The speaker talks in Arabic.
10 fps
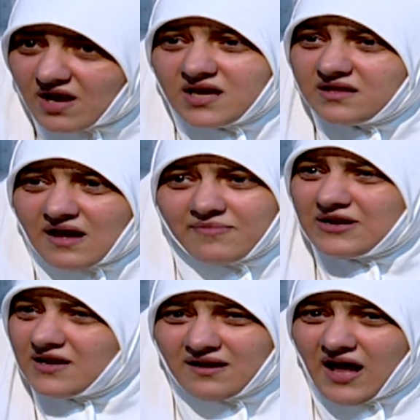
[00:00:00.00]
اكيد
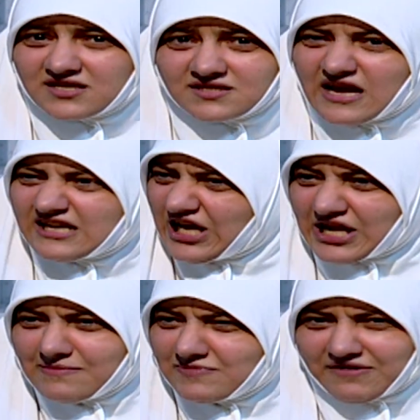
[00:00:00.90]
تعبان ايه اللي حصل اكيد
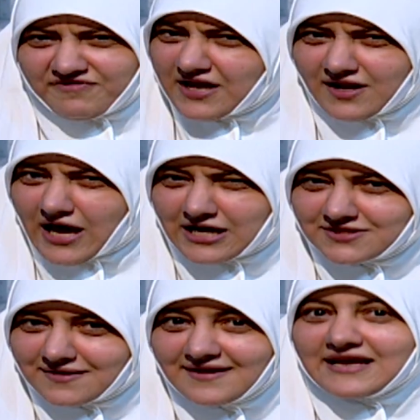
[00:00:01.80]
حلمت في ايه اللي
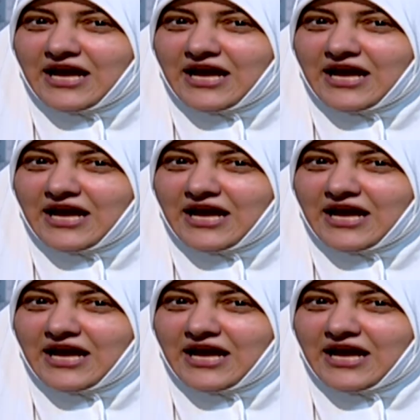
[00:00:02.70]
حصل